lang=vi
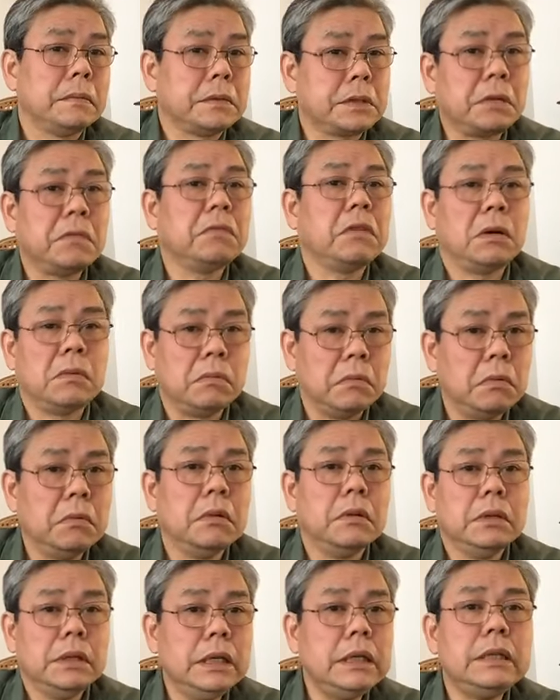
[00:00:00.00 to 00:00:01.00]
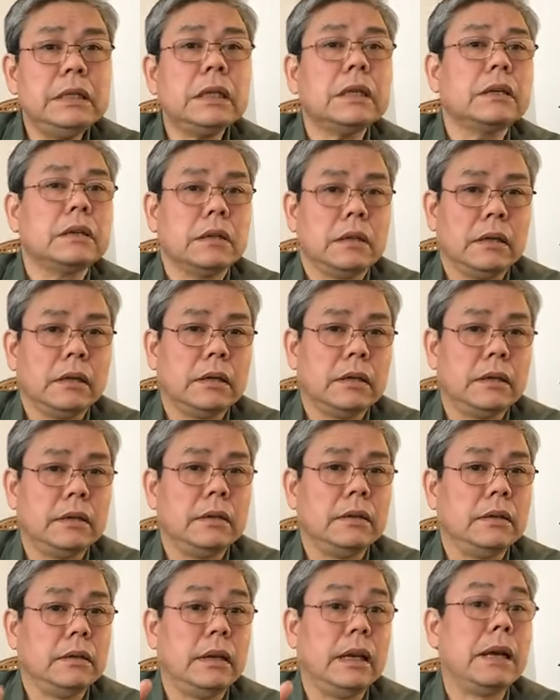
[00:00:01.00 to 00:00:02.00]
trong vòng ít nhất
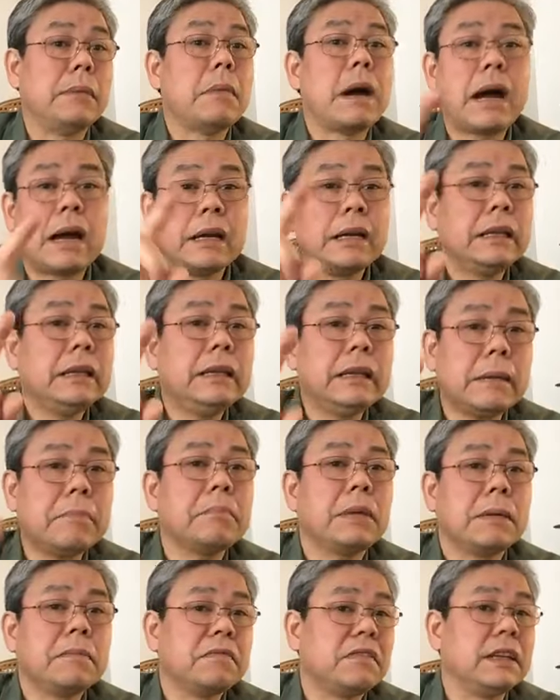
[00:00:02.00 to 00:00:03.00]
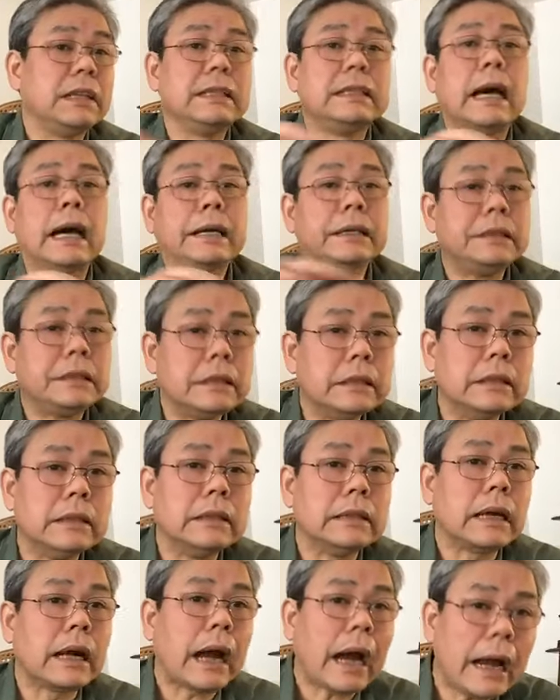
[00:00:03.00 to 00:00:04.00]
là 3 đến 5 năm phải giải
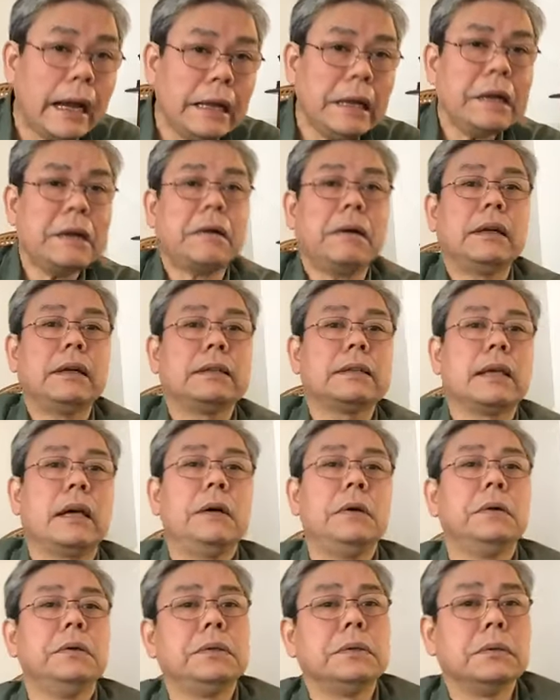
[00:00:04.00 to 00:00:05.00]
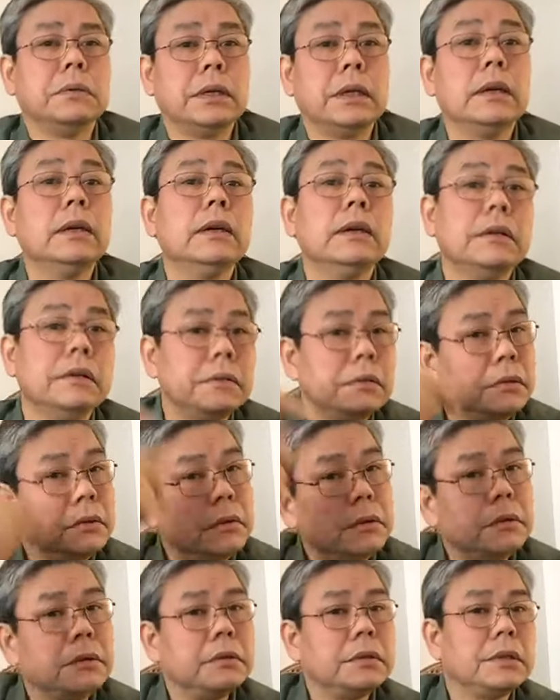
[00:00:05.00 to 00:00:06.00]
trừ cái gọi là xã hội chủ nghĩa
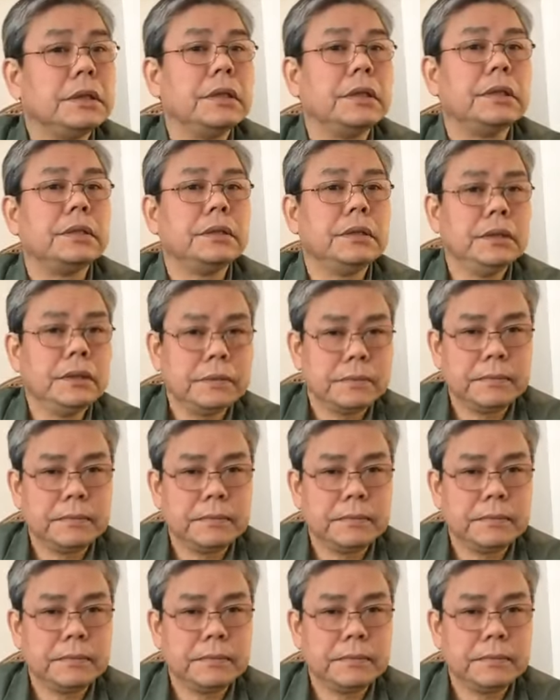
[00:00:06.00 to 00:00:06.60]
trên thế giới.